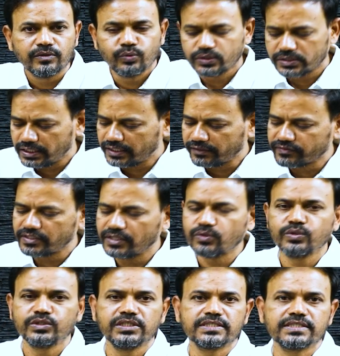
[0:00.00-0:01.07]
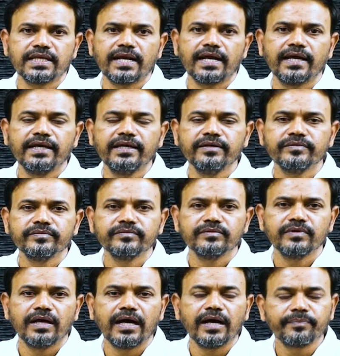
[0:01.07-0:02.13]
उसकी तफसील कुछ इस तरह है
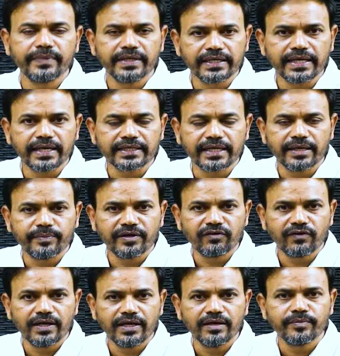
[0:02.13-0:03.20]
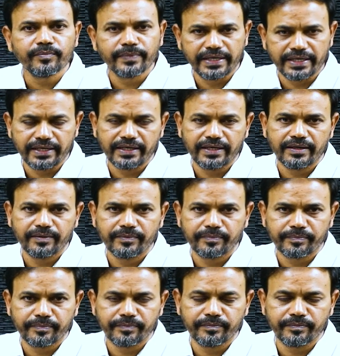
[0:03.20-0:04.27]
आपने क्या क्या बनवाया मैं
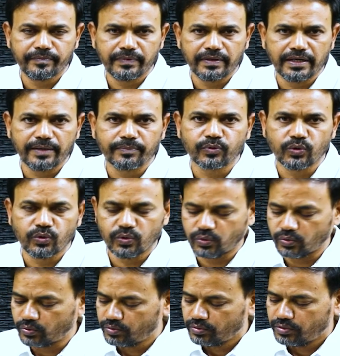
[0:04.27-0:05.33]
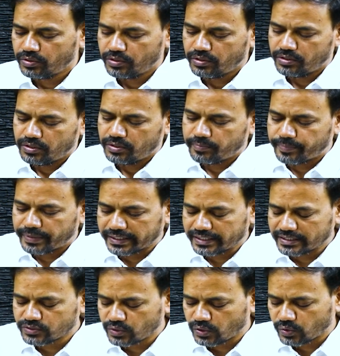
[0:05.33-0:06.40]
आपको पढ़
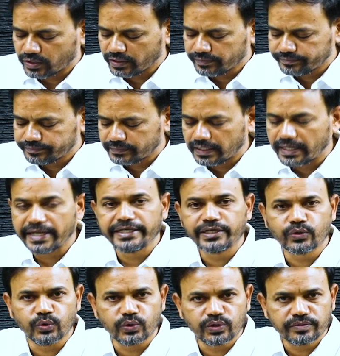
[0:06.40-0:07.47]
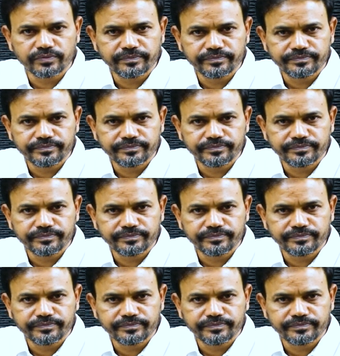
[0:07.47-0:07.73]
कर सुनाऊँगा हाई कोर्ट